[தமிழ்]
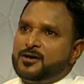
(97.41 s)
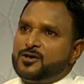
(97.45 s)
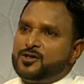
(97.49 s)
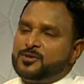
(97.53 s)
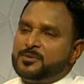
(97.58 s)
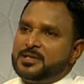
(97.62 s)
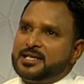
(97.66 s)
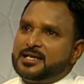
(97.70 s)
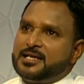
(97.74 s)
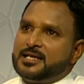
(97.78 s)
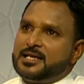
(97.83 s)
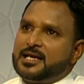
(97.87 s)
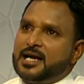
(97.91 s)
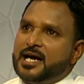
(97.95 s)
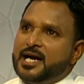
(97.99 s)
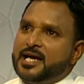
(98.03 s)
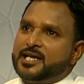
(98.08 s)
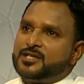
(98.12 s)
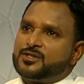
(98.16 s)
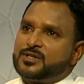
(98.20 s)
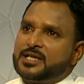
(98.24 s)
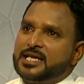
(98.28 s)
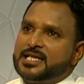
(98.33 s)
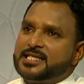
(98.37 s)
உண்மையிலே
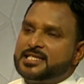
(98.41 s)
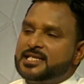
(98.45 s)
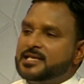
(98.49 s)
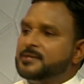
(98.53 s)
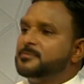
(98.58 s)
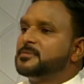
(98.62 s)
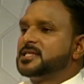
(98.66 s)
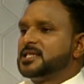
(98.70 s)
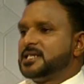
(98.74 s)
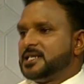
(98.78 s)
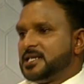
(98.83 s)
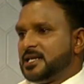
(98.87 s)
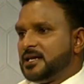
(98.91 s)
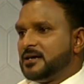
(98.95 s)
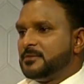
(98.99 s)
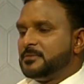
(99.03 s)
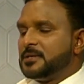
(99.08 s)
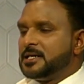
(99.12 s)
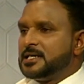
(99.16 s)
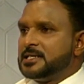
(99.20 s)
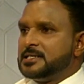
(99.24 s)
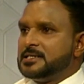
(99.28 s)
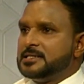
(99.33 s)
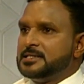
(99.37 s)
ஆயிரத்தி தொள்ளாயிரத்தி எண்பத்தி ரெண்டாம்
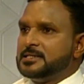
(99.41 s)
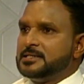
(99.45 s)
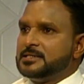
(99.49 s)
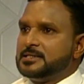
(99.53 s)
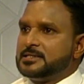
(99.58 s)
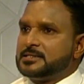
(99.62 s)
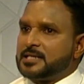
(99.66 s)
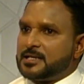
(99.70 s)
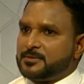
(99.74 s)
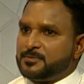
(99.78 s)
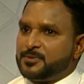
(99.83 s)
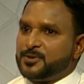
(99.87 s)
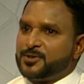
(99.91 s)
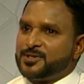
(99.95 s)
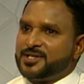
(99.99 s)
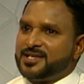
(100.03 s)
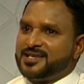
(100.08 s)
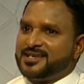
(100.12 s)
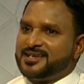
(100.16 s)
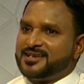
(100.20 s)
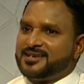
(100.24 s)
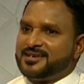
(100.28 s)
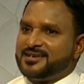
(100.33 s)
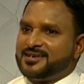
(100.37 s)
ஆண்டு
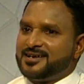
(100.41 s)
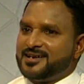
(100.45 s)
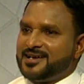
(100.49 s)
தற்போதைய